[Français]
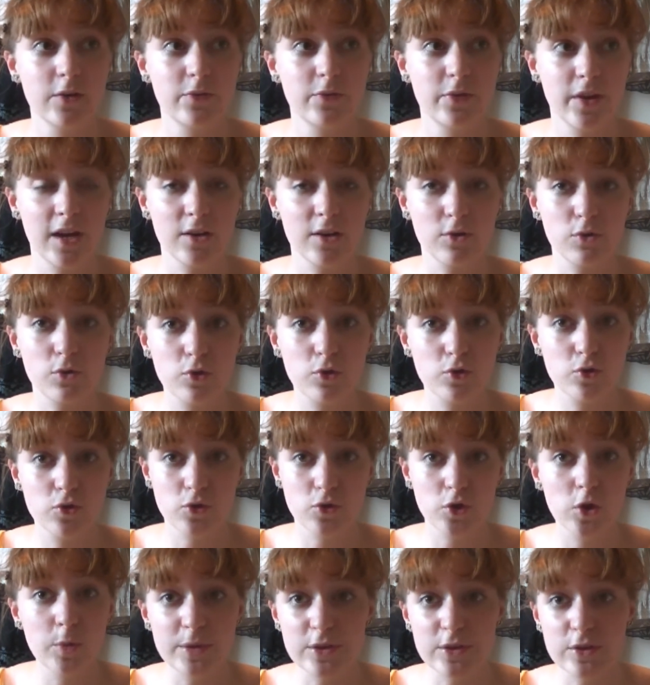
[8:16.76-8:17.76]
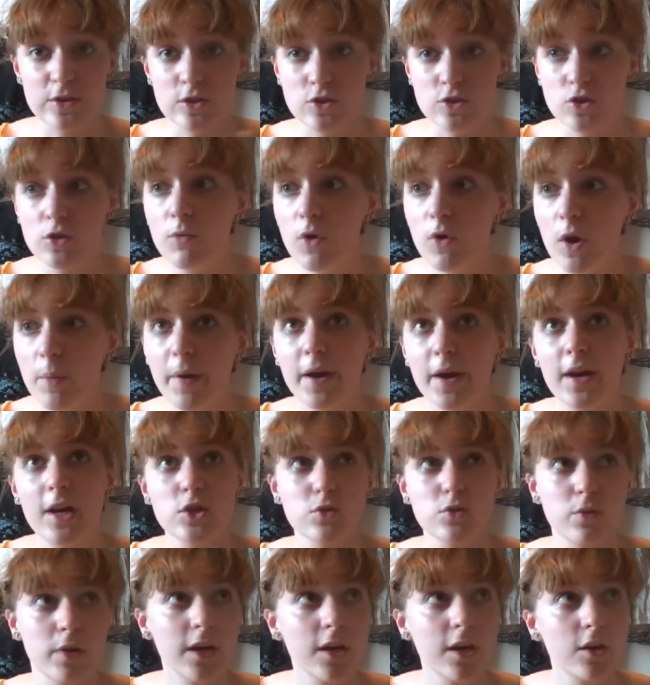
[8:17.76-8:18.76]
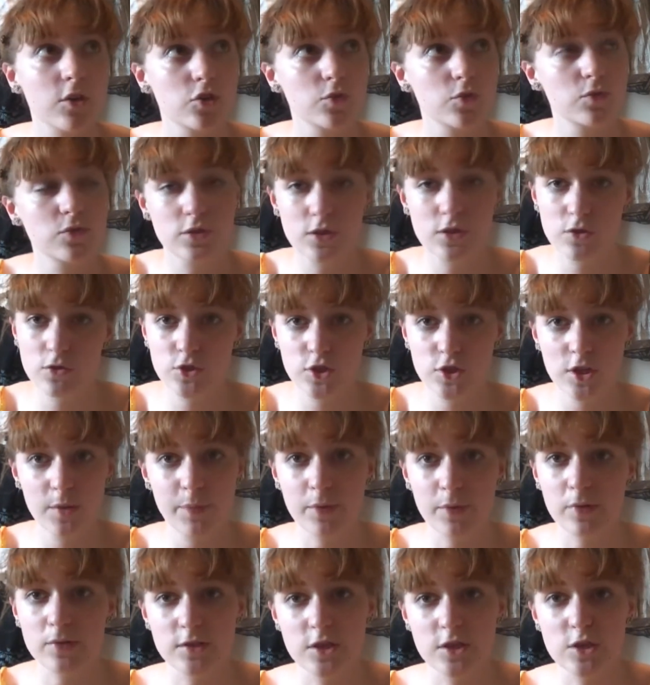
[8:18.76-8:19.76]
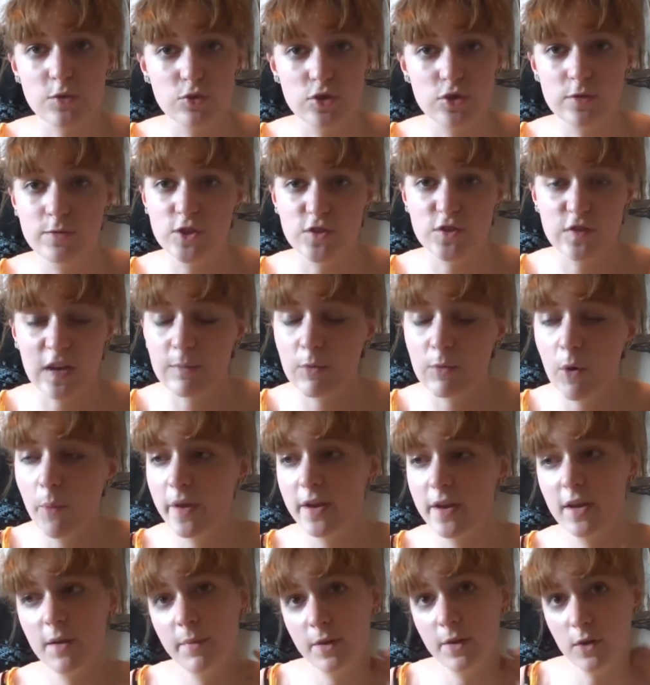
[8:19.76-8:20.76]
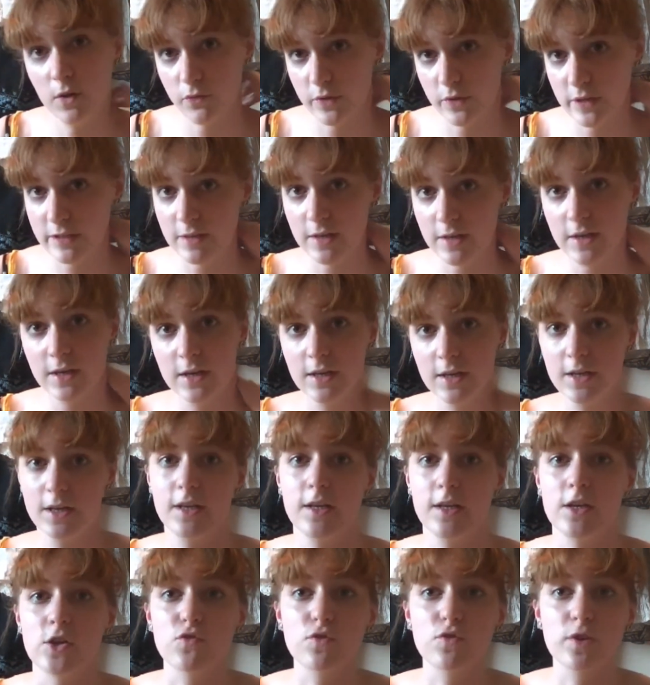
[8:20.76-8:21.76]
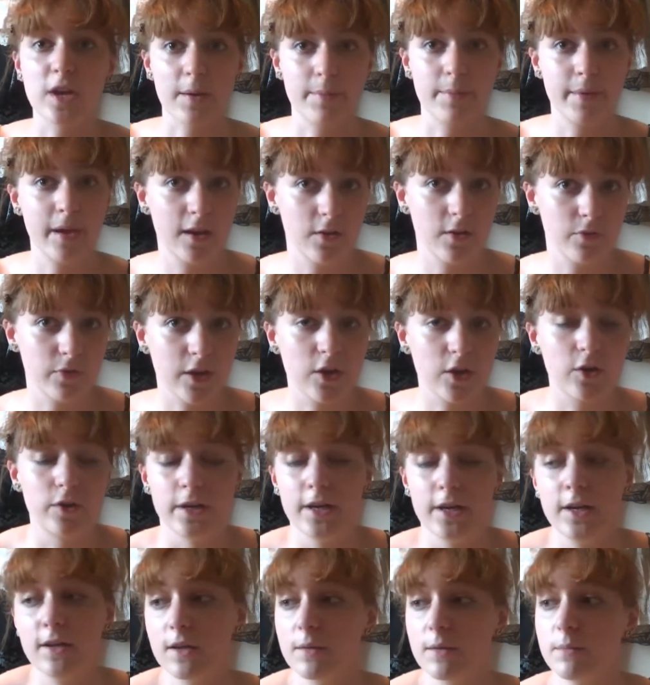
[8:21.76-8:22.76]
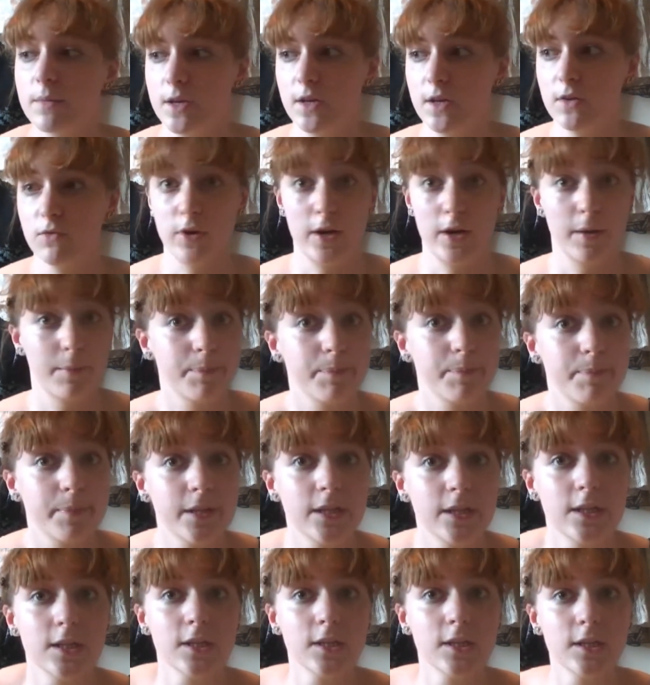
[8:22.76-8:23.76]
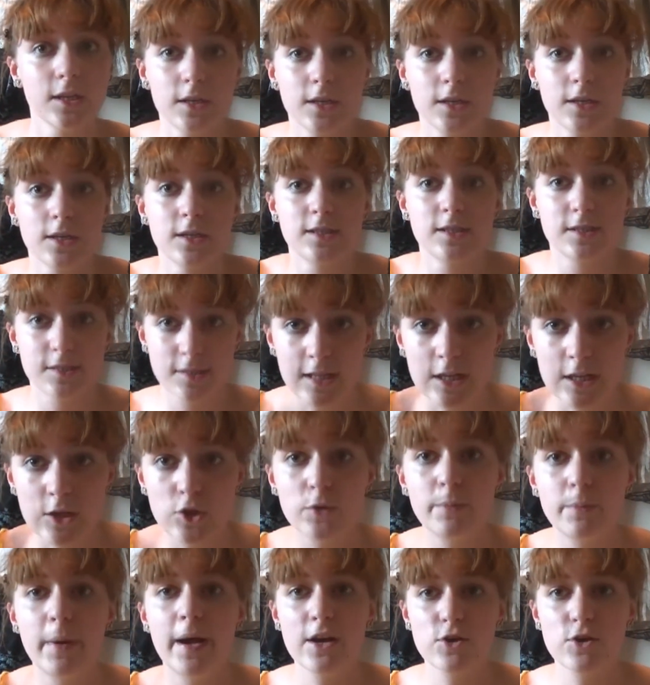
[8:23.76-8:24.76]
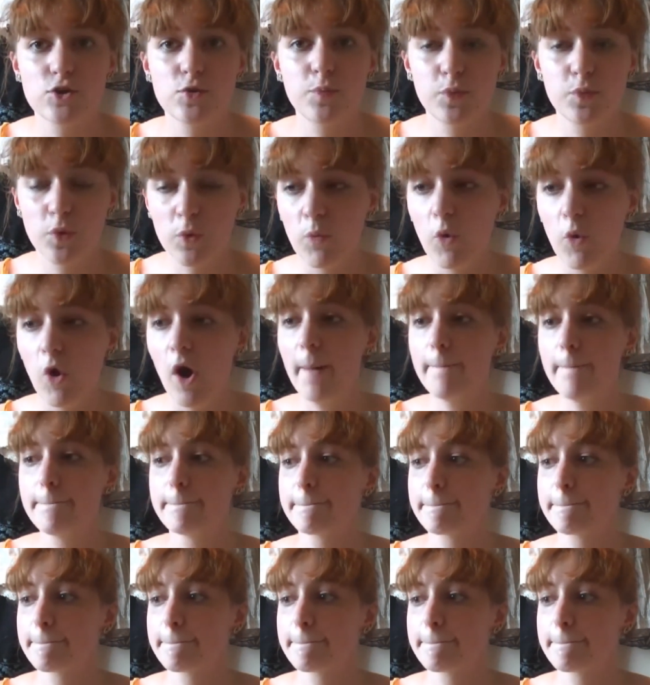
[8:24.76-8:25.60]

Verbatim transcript: faire un truc sur eux parce que c'est seulement après la soirée que, j'y ai pensé. Je me suis dit, mais j'ai vraiment bien aimé en fait et je voudrais bien les faire connaître, mais ouais. C'est dommage pour moi.